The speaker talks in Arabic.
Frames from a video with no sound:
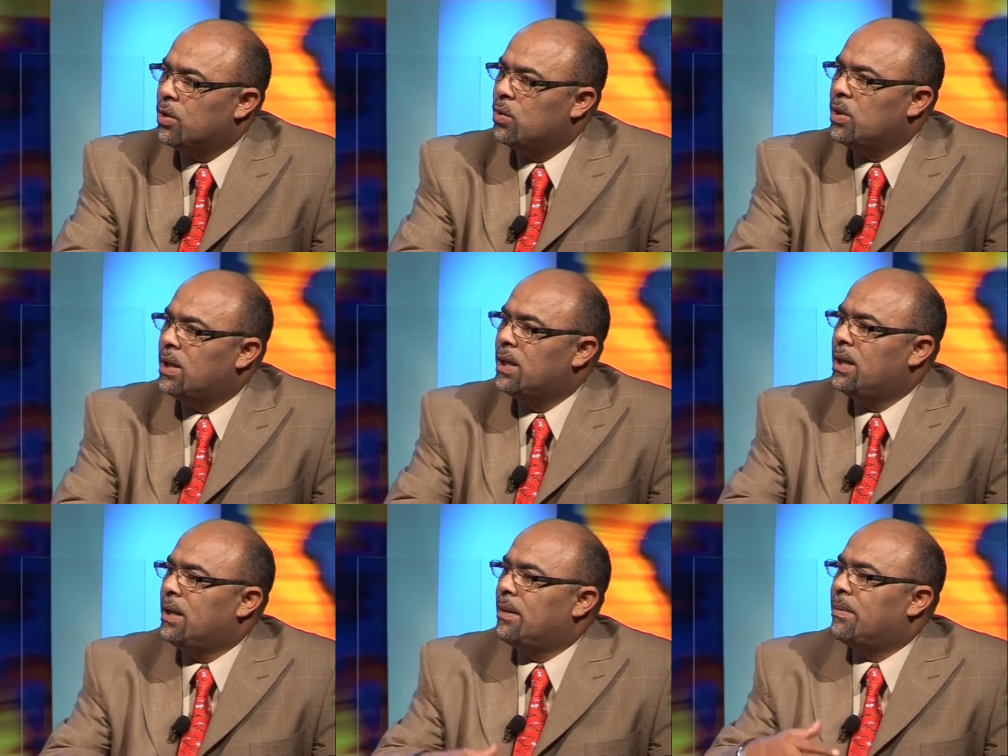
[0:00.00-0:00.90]
هو
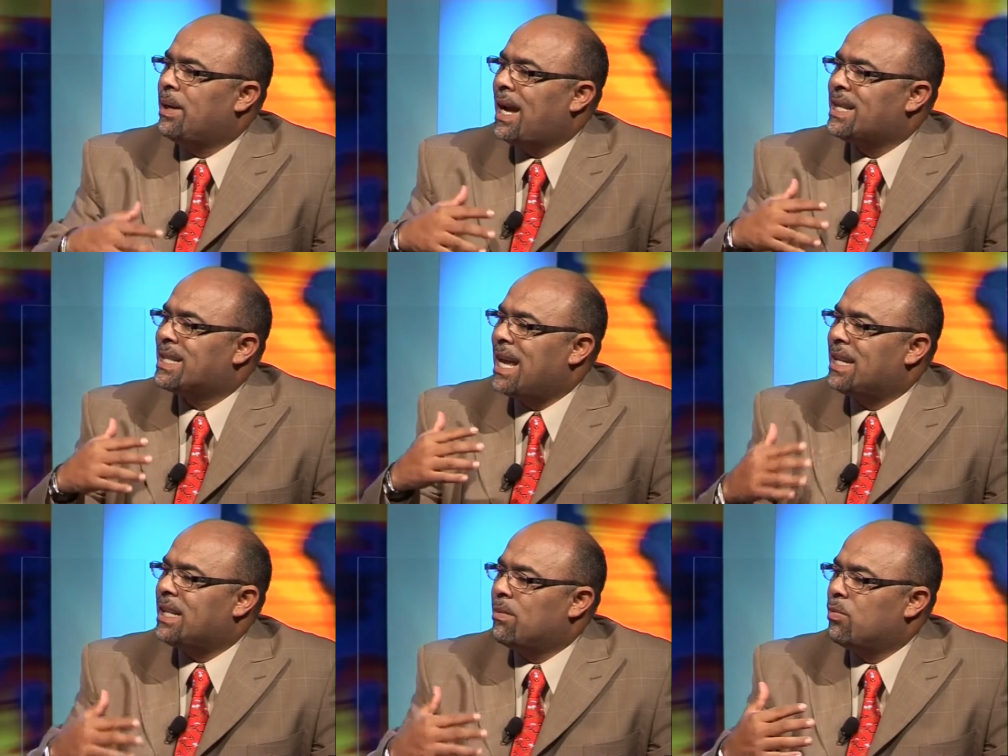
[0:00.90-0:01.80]
بالعكس
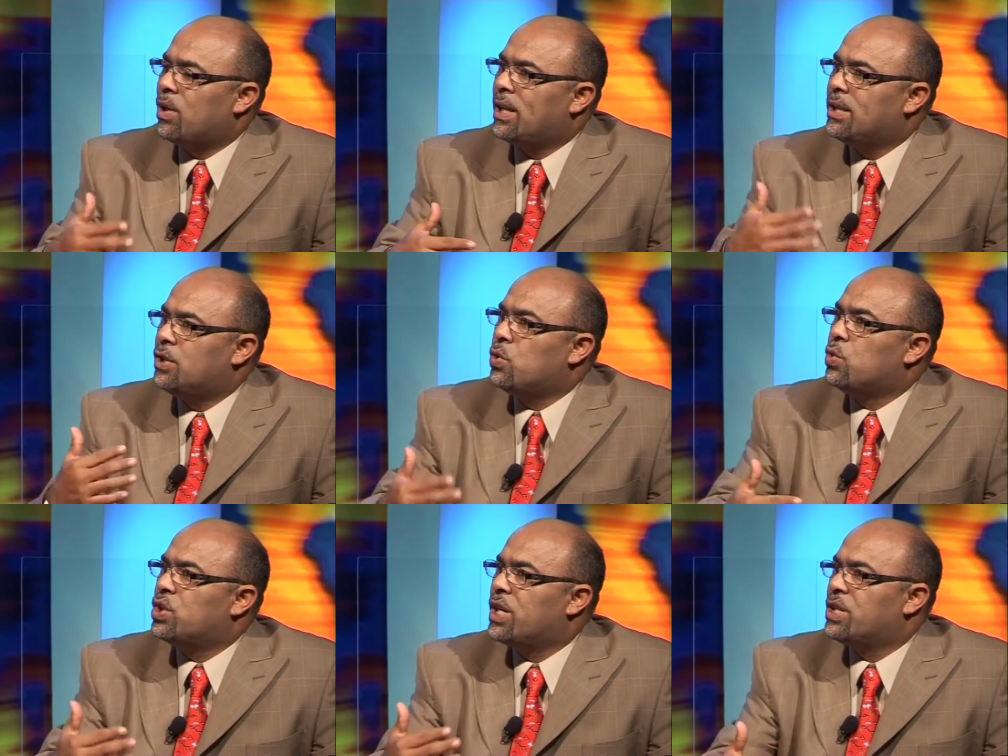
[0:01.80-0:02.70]
الكتاب المقدس
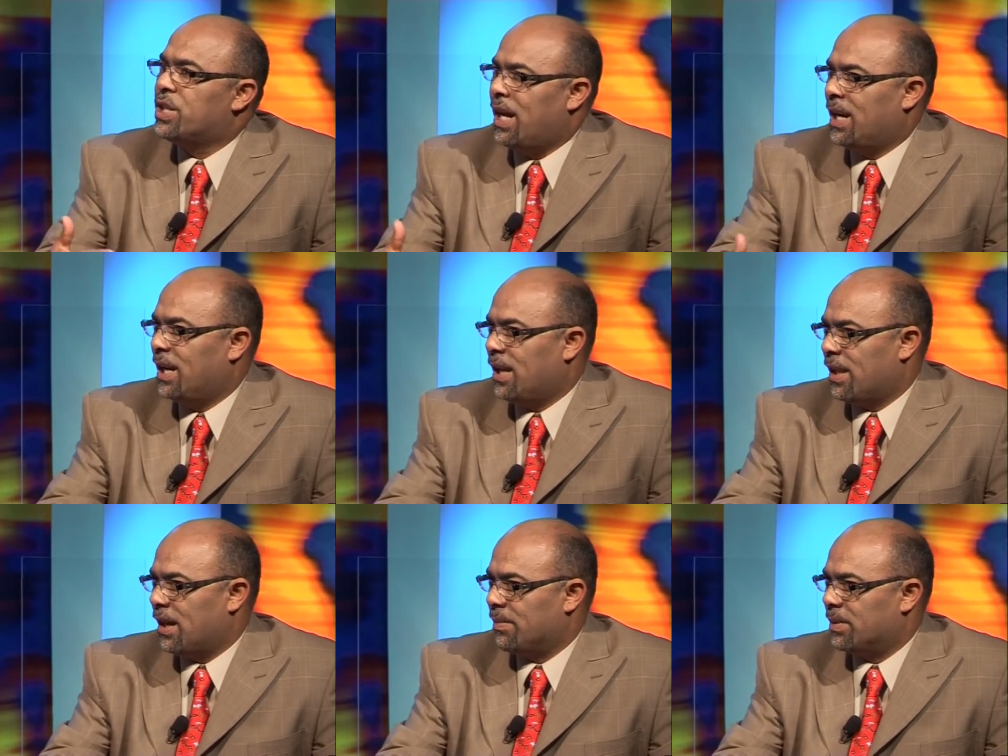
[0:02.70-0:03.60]
يشجع على هذا
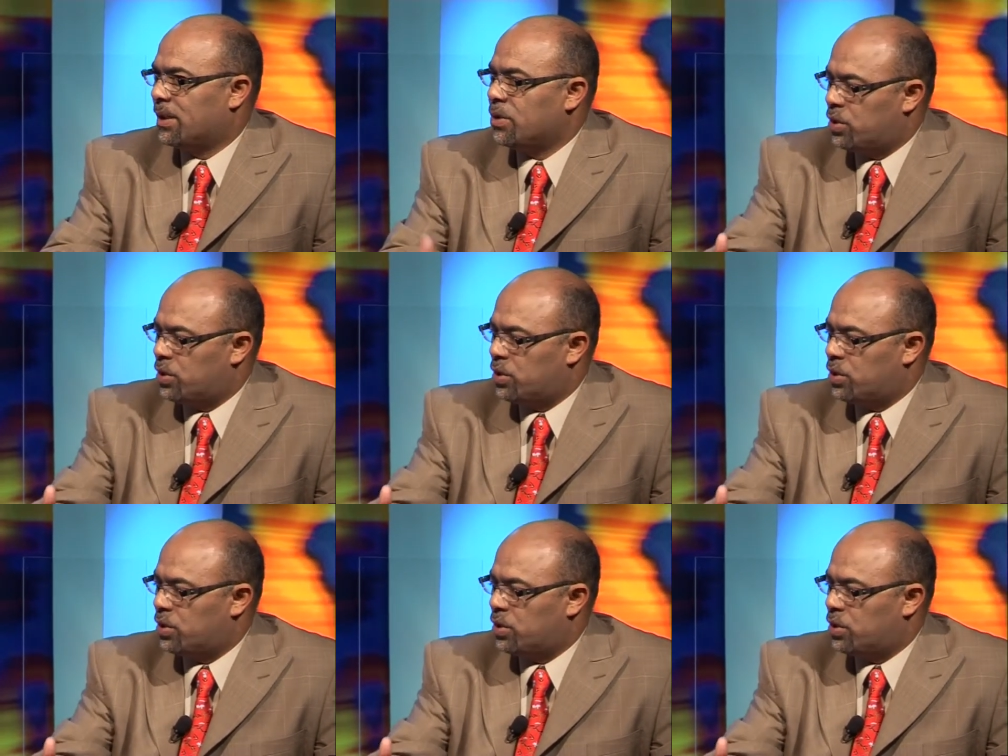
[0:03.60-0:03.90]
الامر انا